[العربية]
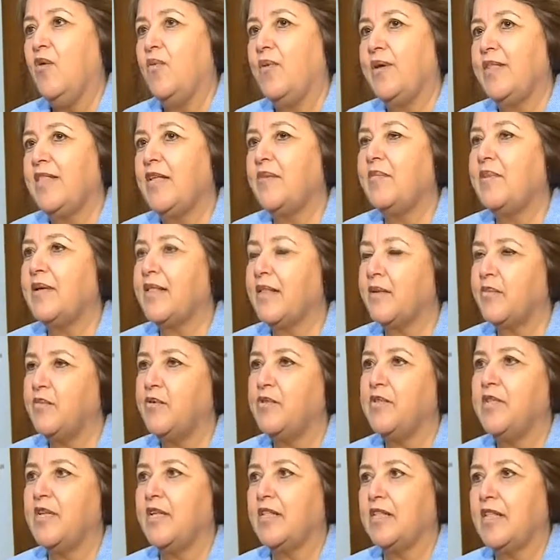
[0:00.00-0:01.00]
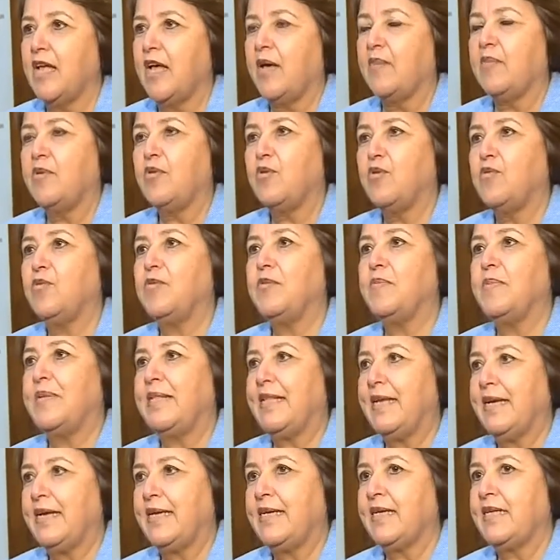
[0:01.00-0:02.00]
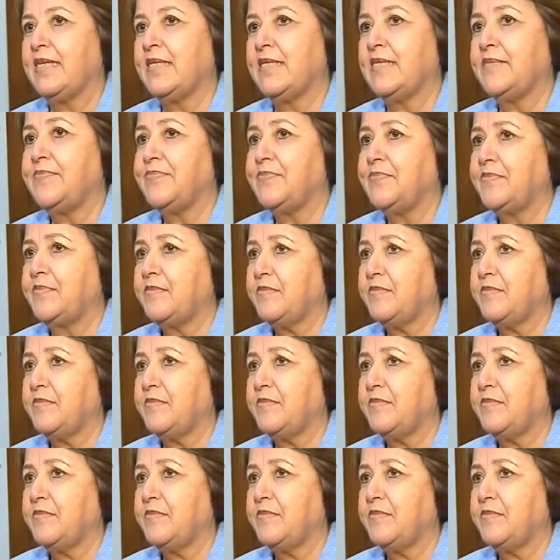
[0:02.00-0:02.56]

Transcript: وإنما لابد أنها بتكون بتعكس